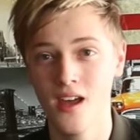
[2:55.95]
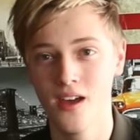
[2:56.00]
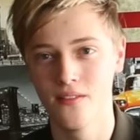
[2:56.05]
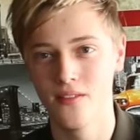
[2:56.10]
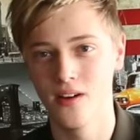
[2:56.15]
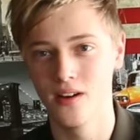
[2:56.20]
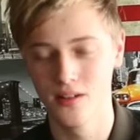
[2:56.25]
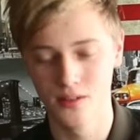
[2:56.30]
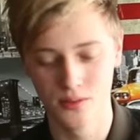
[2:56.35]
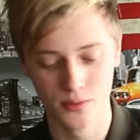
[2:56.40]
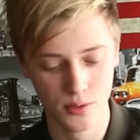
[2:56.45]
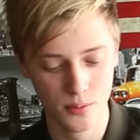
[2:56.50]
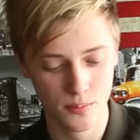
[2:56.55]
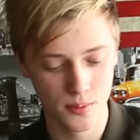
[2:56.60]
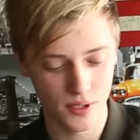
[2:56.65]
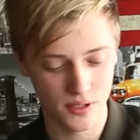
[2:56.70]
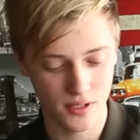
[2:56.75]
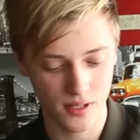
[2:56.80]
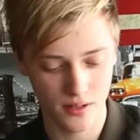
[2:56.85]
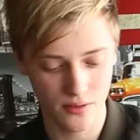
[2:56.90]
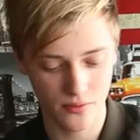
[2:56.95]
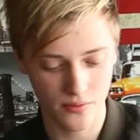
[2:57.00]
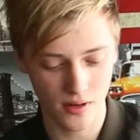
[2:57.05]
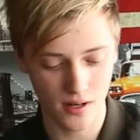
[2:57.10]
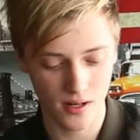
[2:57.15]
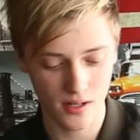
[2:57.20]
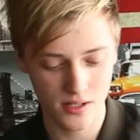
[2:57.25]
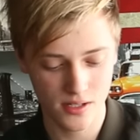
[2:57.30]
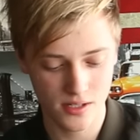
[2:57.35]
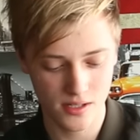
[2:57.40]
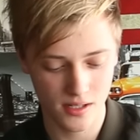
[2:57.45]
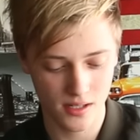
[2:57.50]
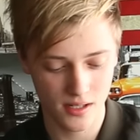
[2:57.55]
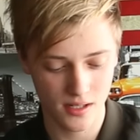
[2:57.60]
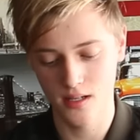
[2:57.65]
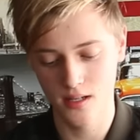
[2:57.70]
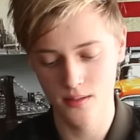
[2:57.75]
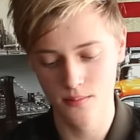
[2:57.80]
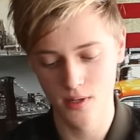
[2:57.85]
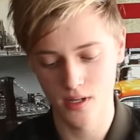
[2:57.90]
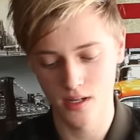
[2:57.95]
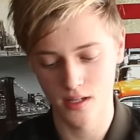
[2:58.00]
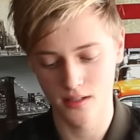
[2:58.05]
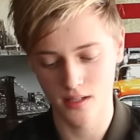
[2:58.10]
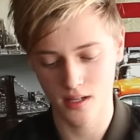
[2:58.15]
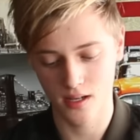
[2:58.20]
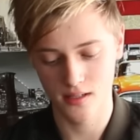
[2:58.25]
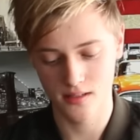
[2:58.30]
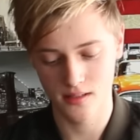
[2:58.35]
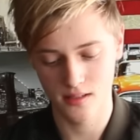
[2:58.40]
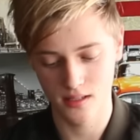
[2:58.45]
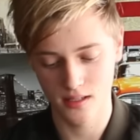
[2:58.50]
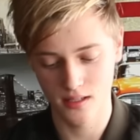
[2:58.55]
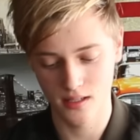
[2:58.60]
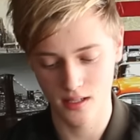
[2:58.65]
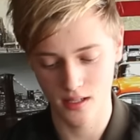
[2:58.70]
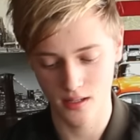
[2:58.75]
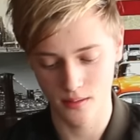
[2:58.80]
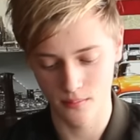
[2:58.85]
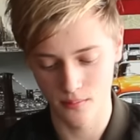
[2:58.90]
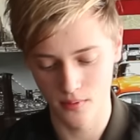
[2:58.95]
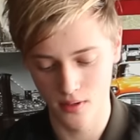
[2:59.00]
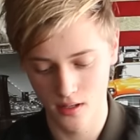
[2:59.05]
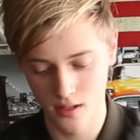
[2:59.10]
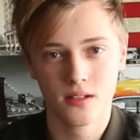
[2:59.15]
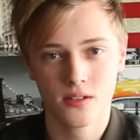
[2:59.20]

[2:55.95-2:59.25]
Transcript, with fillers: weil der Typ hat eine falsche E-Mail-Adresse gegeben.